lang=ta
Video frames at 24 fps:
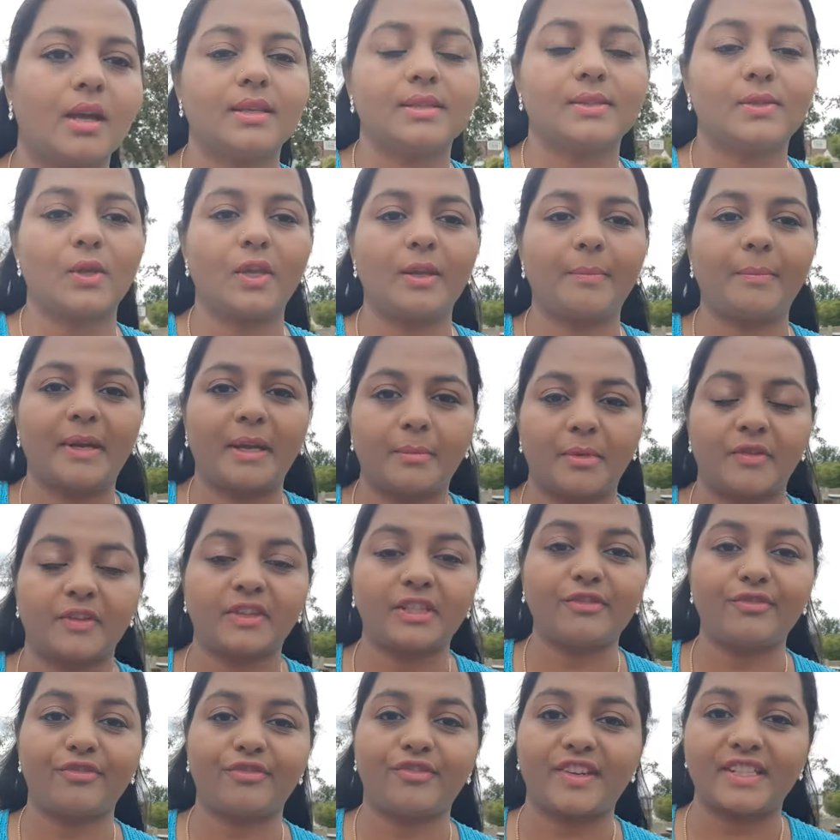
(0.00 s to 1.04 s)
ஸோ இப்போ நம்ம
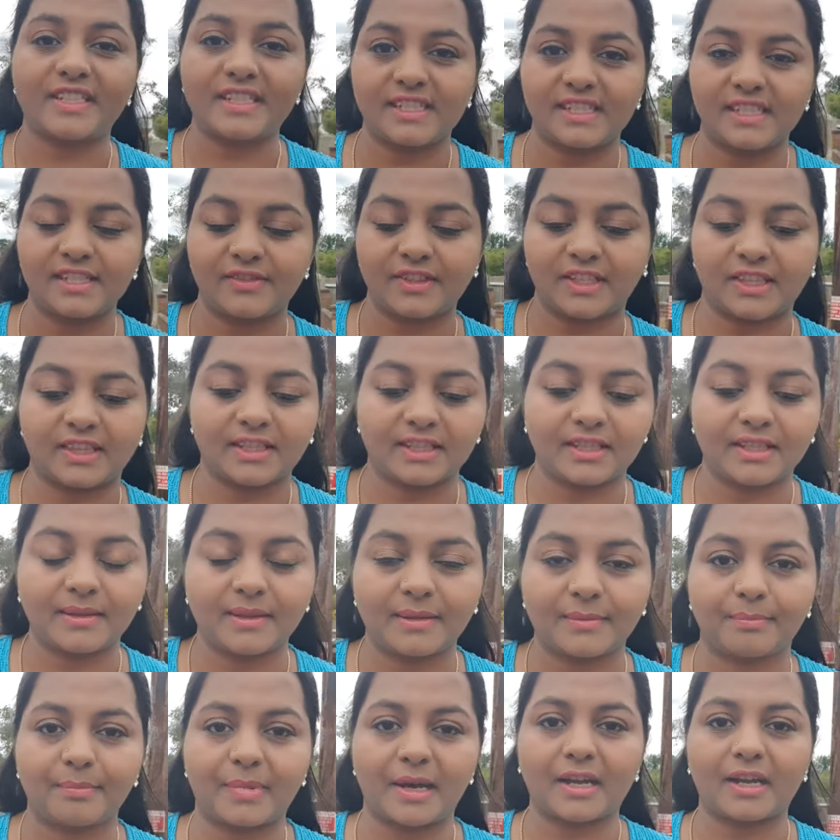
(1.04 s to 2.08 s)
வந்து ஃபஸ்ட்டு வந்து
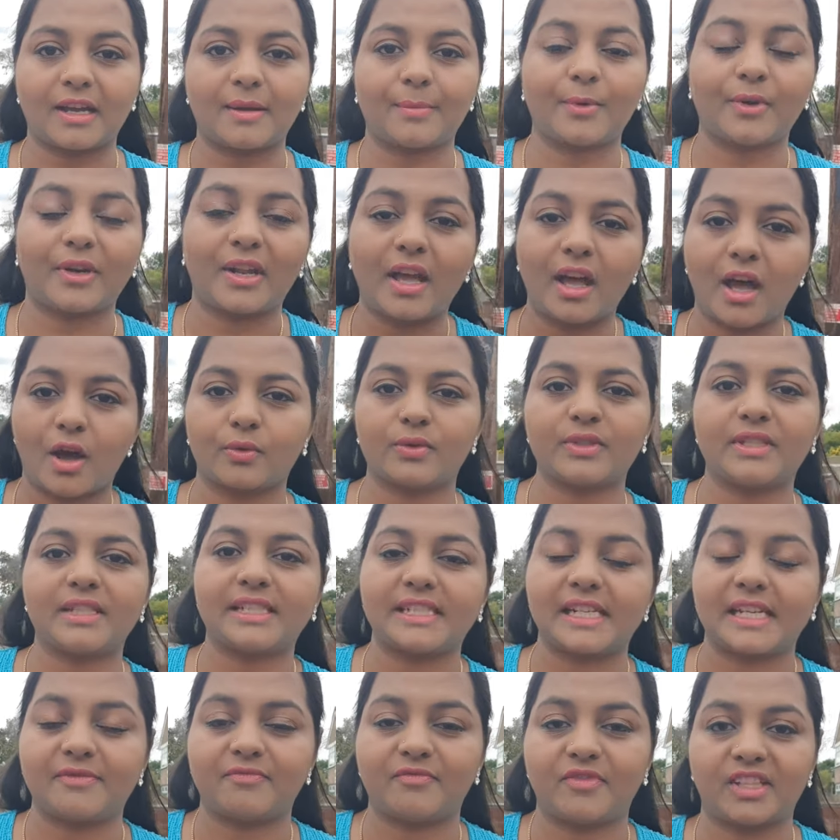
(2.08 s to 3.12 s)
பார்க்க போகிற ஹவுஸ்
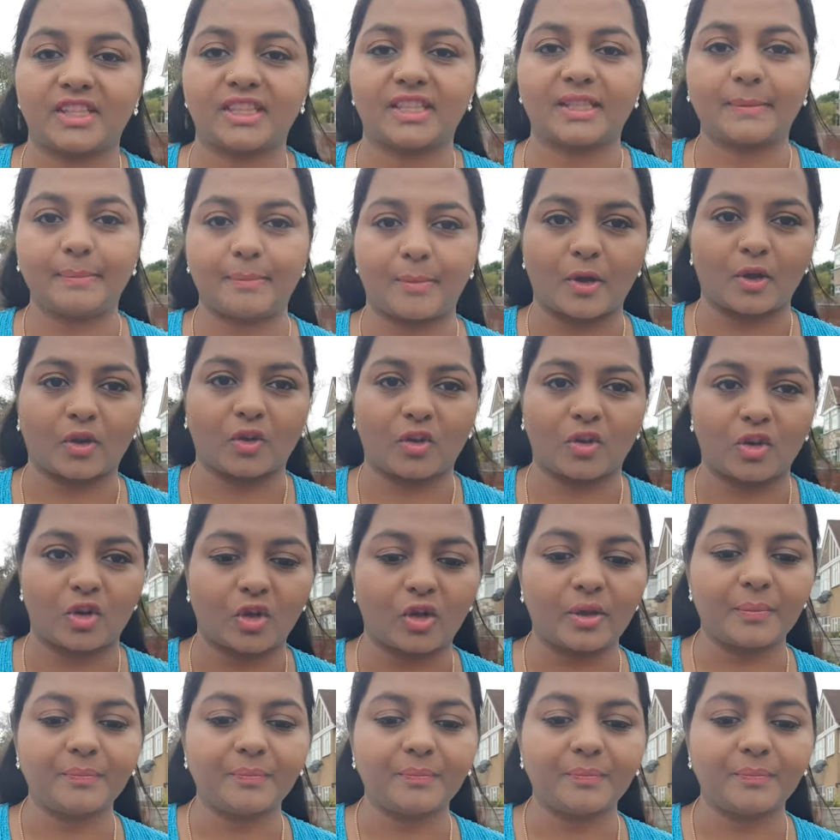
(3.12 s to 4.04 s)
டைப் வந்து பங்களோ